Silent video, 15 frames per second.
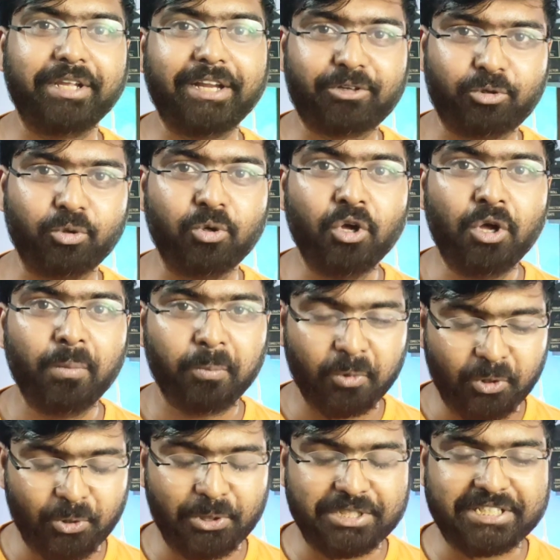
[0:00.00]
গিয়ে একটু
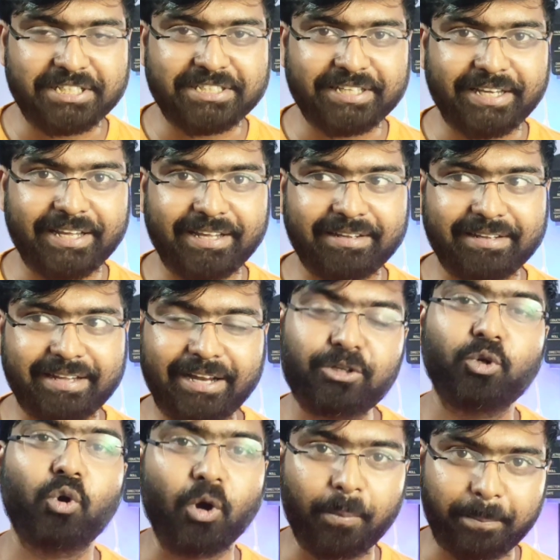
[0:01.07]
মনে হয়েছে যে
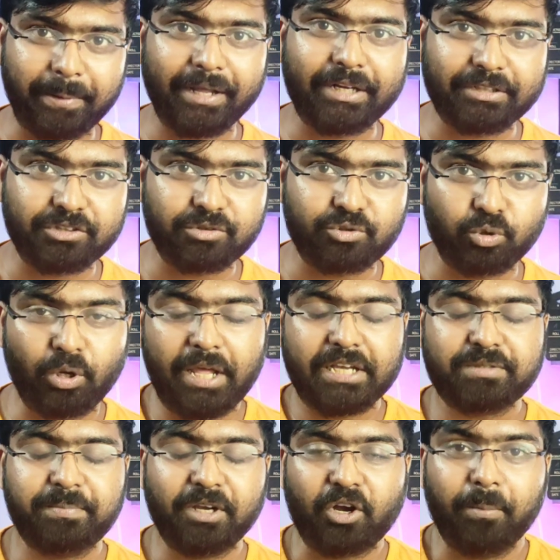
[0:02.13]
একটু কম্পেয়ার চলে
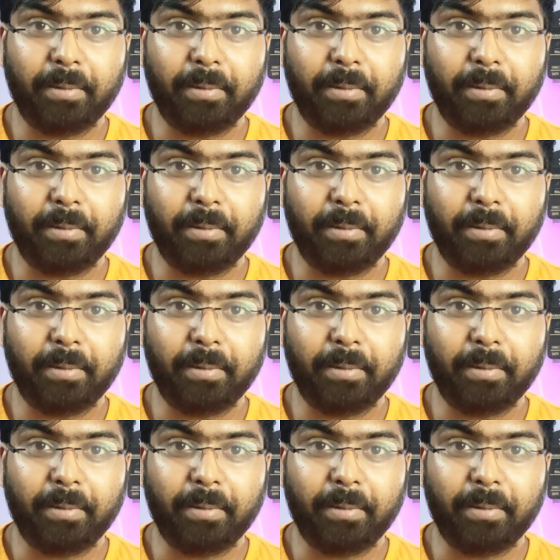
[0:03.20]
আসবে